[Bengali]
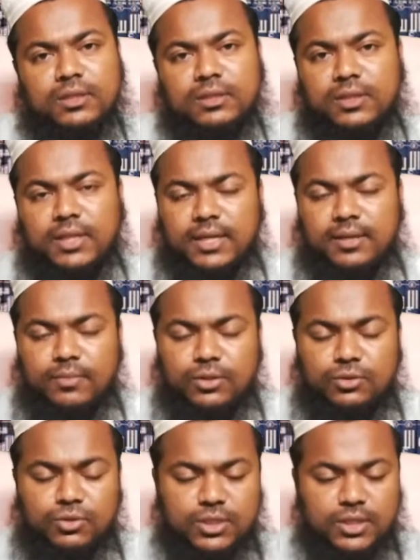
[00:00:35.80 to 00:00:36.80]
তাকে
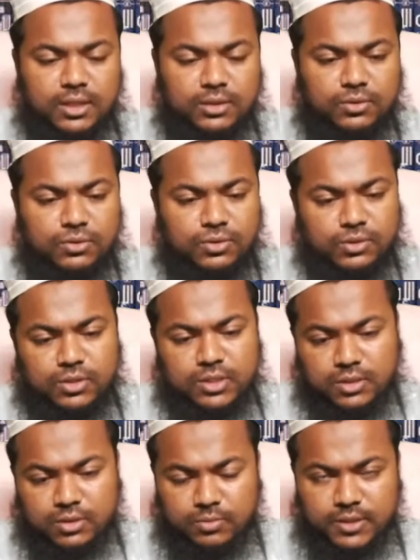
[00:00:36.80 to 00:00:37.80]
মৃত্যুর স্বাদ গ্রহণ
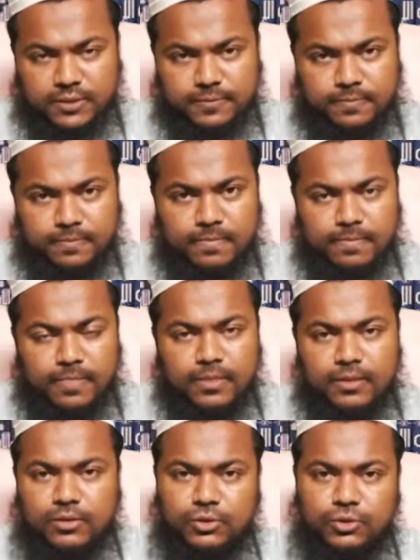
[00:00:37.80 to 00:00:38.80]
করতে হবে
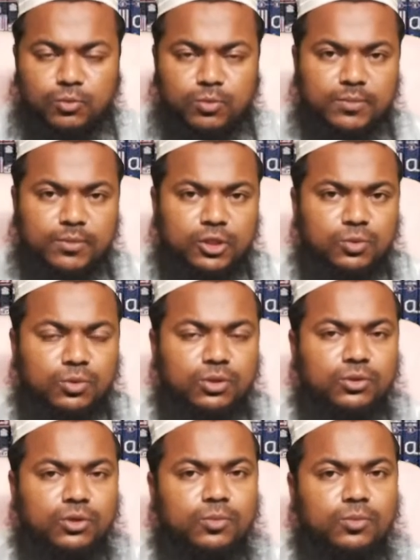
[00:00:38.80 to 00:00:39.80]
সবাই
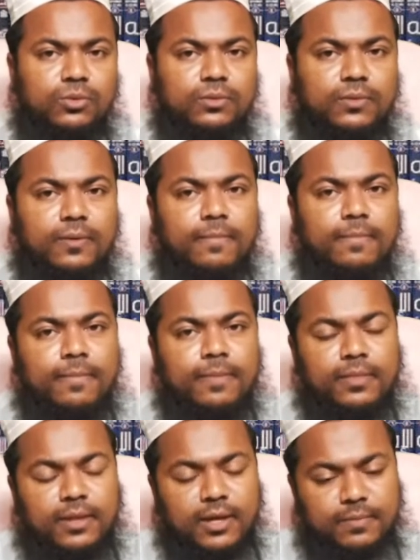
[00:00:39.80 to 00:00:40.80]
মৃত্যুবরণ করব
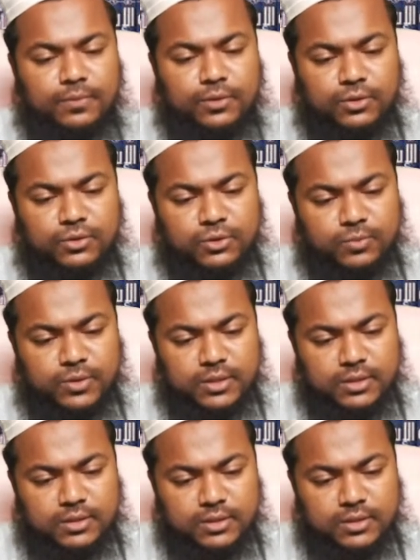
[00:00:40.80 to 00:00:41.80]
আপনিও করবেন
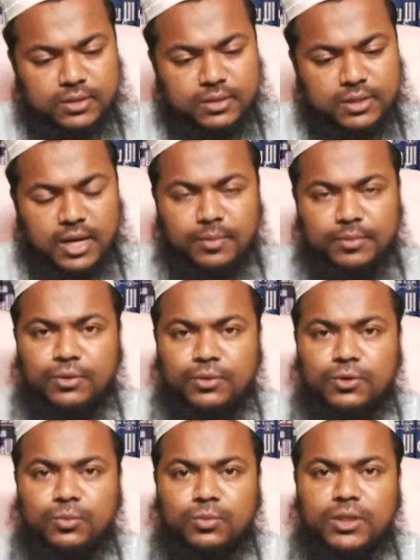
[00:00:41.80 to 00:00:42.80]
আমিও
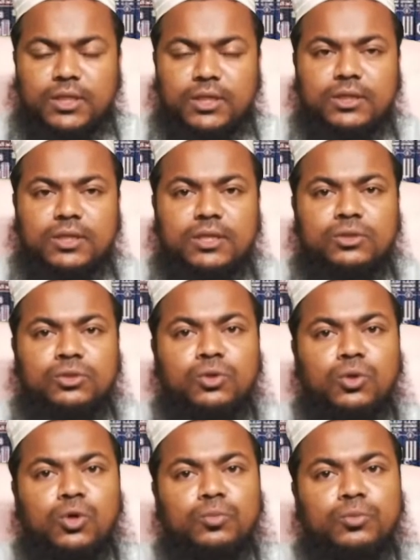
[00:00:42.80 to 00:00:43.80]
করব এটা একটা
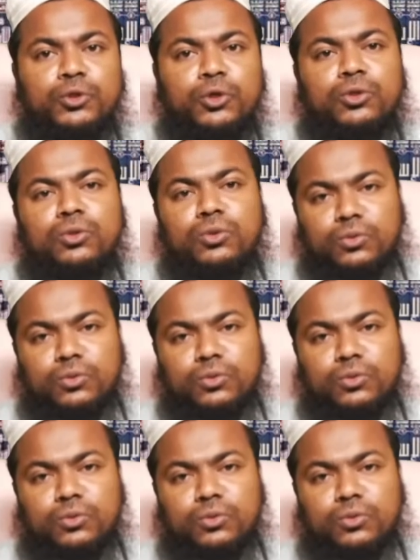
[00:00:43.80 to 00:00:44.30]
চরম সত্য